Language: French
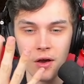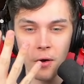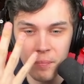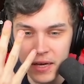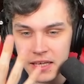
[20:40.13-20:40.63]

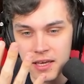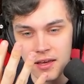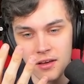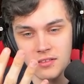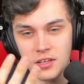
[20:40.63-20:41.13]
prix,
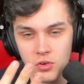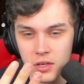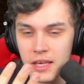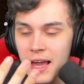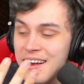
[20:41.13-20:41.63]
sachant
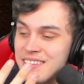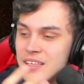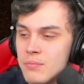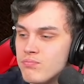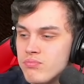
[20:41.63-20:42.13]
qu'IRL
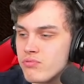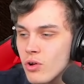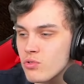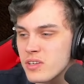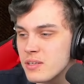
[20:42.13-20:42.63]
c'est
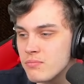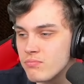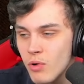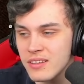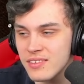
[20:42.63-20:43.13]
genre, je crois que c'est
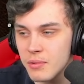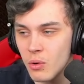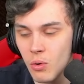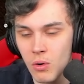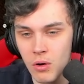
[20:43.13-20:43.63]
moins de 5000 euros